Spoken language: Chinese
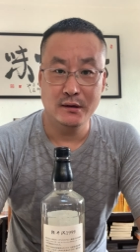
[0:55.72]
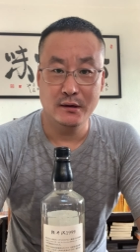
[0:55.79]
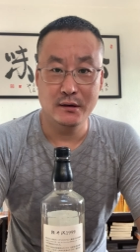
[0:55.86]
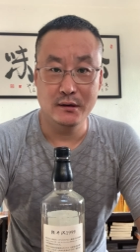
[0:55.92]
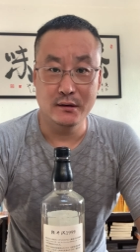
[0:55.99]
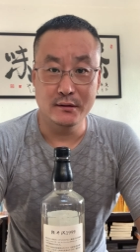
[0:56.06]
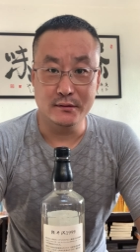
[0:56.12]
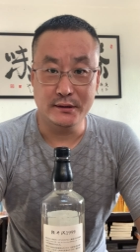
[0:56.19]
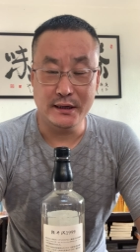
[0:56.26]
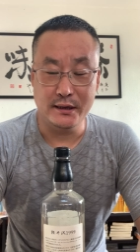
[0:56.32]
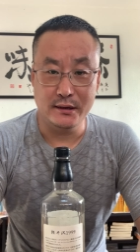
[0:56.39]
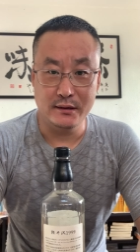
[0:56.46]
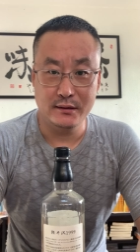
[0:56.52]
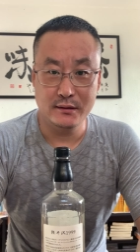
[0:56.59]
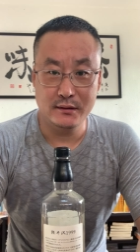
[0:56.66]
呃，
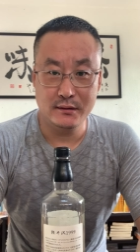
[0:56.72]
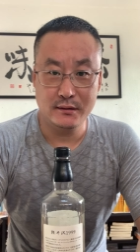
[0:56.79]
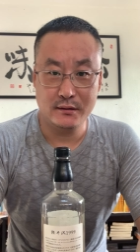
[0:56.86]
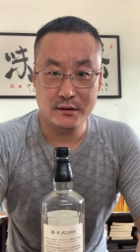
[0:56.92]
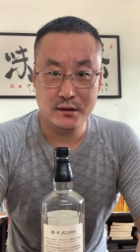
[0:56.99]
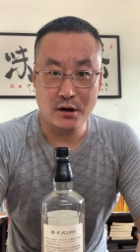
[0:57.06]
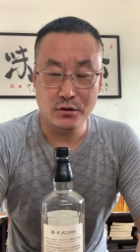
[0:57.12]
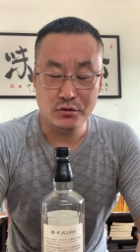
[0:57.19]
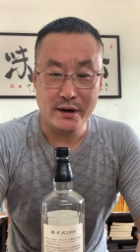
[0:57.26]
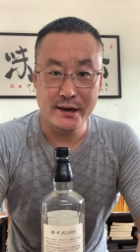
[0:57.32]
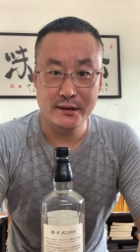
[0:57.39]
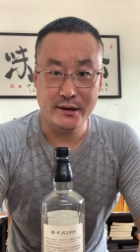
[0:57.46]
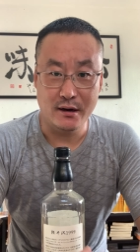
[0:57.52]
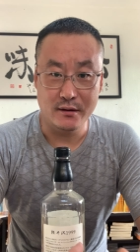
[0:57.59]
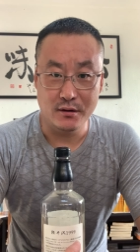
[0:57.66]
再高端一
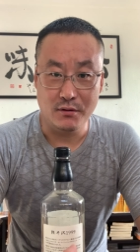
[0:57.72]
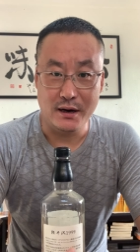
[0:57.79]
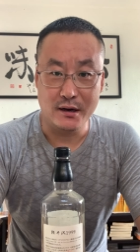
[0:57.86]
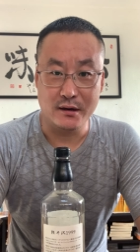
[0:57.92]
点的话，